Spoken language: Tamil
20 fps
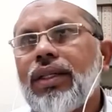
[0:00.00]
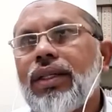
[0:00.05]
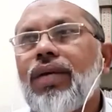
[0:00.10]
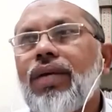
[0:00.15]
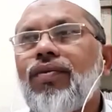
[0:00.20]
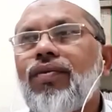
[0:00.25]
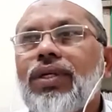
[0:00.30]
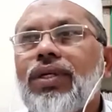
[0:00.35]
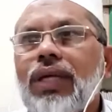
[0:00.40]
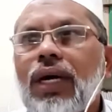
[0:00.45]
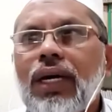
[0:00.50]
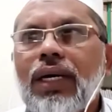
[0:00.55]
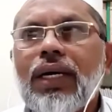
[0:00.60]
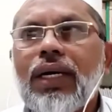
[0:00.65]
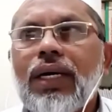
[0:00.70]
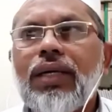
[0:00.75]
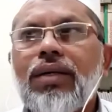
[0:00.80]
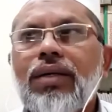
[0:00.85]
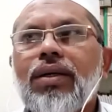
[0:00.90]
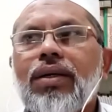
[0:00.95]
எதை
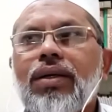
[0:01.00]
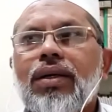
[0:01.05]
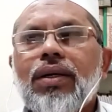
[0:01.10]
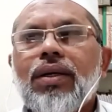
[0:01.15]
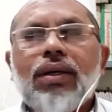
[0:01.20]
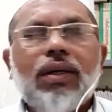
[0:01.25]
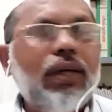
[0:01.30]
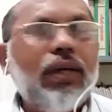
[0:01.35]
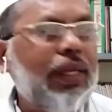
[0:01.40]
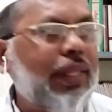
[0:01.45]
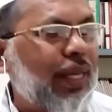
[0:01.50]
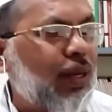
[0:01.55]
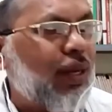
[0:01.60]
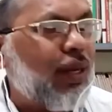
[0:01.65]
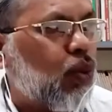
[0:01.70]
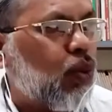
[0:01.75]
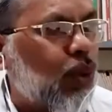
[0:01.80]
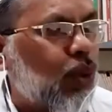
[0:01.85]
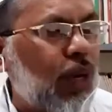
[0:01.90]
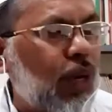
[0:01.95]
விட்டார்கள் எதை
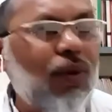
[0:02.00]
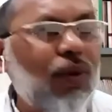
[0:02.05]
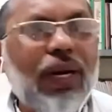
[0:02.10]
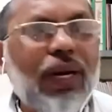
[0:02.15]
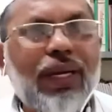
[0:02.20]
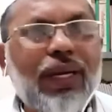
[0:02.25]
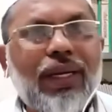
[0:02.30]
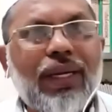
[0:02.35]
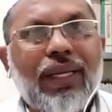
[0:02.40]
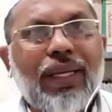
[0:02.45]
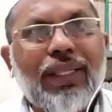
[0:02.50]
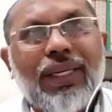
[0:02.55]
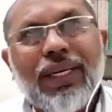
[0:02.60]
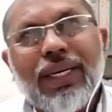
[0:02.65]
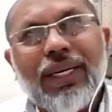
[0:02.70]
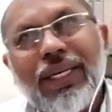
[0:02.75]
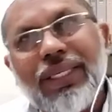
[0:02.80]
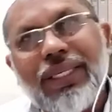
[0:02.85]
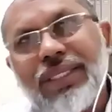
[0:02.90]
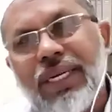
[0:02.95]
கூறவில்லை எது
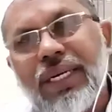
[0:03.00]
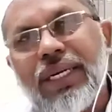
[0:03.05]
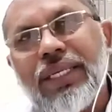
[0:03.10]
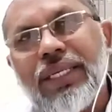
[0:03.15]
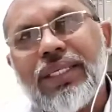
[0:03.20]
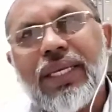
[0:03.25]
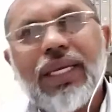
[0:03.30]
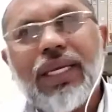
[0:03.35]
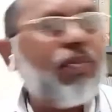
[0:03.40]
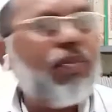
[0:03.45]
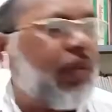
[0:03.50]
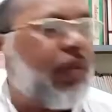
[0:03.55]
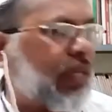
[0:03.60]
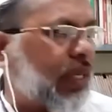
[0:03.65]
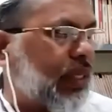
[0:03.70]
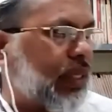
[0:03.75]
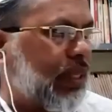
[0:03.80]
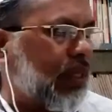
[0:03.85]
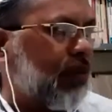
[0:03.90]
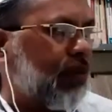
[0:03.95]
இடைச்சல்கள்
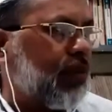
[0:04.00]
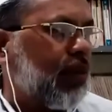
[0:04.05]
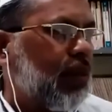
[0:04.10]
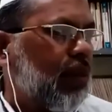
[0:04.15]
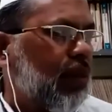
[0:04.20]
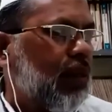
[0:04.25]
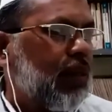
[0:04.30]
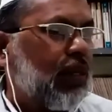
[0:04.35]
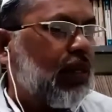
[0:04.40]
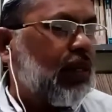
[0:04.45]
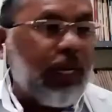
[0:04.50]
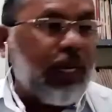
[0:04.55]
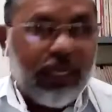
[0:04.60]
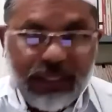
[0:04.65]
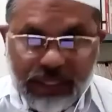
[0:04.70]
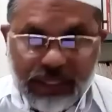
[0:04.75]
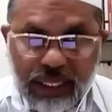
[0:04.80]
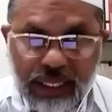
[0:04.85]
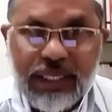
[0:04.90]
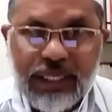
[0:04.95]
செய்யப்பட்டது
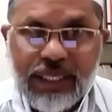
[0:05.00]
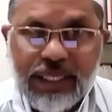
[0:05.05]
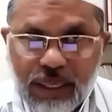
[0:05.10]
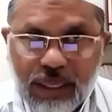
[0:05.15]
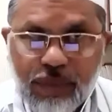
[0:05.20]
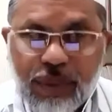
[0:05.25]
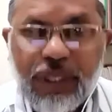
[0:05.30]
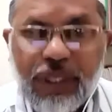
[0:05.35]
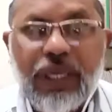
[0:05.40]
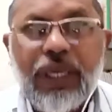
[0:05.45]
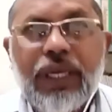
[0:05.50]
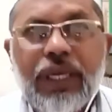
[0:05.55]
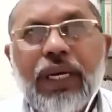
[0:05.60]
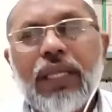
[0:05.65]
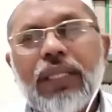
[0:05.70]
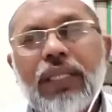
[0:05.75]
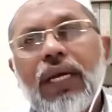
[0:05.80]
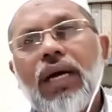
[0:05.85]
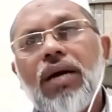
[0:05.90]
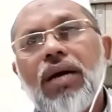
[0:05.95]
இடைச்சல்கள்
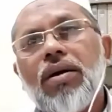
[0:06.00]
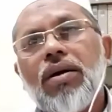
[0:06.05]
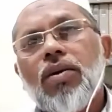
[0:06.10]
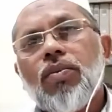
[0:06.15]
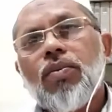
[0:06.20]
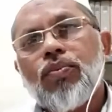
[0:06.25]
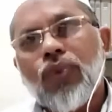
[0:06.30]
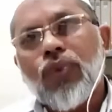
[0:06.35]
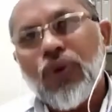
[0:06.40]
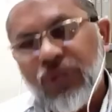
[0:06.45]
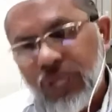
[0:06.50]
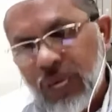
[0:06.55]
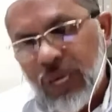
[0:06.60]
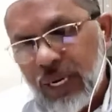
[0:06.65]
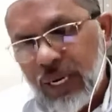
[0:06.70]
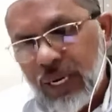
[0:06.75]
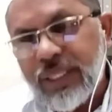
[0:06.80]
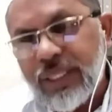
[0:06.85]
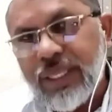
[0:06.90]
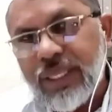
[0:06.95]
செய்யப்பட்டிருக்கிறதா
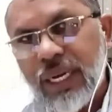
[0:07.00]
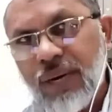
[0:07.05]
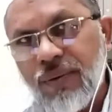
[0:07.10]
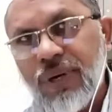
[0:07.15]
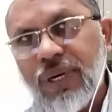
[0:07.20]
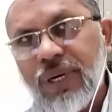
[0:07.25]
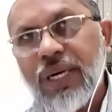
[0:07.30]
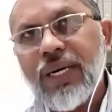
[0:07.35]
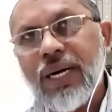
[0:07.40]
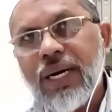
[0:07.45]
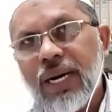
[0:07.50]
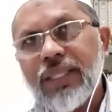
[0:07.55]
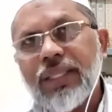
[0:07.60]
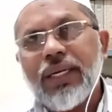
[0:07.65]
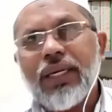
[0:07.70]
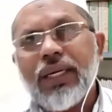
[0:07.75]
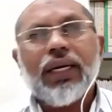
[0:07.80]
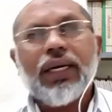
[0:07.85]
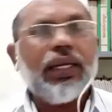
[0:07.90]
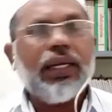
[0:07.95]
பொய்யான தகவல்கள்
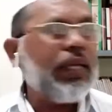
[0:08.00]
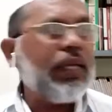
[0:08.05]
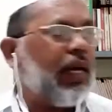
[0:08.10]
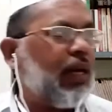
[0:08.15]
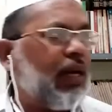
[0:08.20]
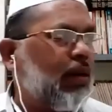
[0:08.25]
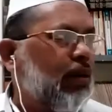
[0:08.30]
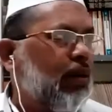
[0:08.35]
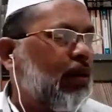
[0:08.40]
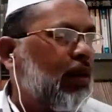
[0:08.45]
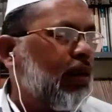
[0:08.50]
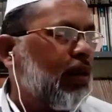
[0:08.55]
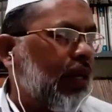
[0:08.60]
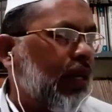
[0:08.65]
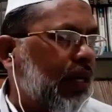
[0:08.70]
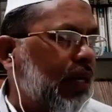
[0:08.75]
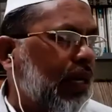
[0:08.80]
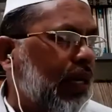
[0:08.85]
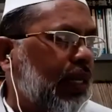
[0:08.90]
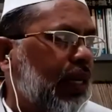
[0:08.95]
கலந்திருக்கிறதா
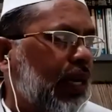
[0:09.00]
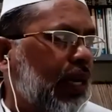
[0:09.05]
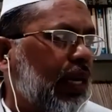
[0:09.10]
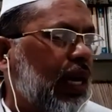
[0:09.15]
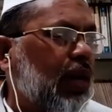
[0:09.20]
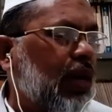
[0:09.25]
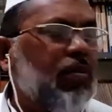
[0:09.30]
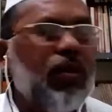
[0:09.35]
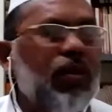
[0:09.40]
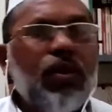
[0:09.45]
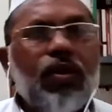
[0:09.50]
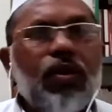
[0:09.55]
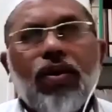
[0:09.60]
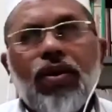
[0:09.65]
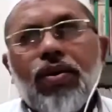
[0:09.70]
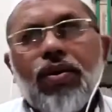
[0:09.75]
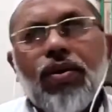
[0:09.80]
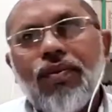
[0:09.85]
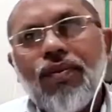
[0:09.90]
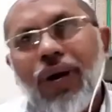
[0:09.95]
என்கிறது எல்லாம்
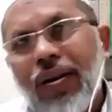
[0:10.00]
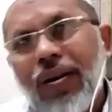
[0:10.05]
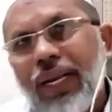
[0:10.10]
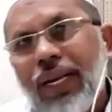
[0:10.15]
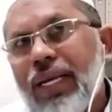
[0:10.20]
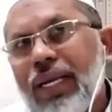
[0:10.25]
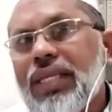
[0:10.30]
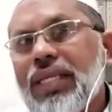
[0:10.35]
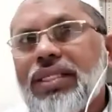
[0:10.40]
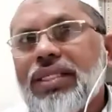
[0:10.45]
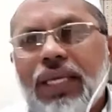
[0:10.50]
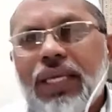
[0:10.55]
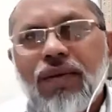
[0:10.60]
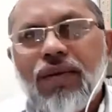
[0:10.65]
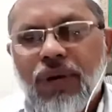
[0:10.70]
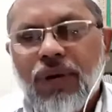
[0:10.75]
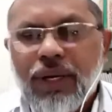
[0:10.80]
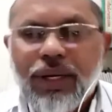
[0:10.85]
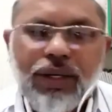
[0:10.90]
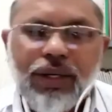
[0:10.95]
வரையறை
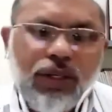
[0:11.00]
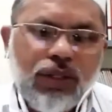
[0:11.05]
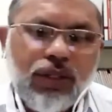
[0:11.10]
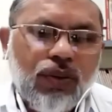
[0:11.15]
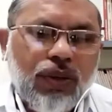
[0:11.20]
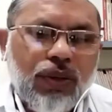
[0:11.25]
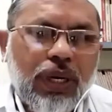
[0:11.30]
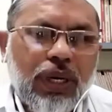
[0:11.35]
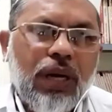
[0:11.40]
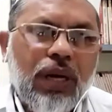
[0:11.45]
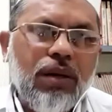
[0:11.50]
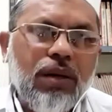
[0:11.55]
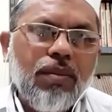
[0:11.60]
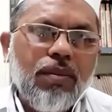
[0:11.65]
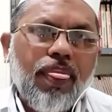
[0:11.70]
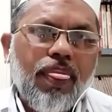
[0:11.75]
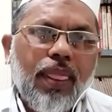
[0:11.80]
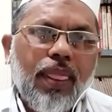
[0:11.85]
செய்யவில்லை என்று சொன்னால்